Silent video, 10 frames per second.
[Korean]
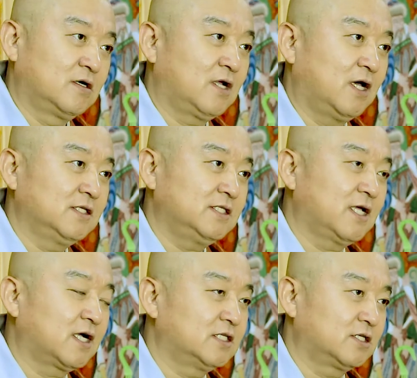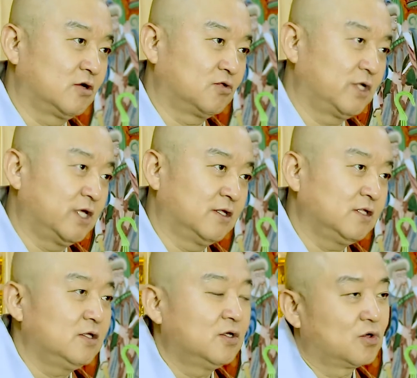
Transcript: 그러한 세 가지 경우에는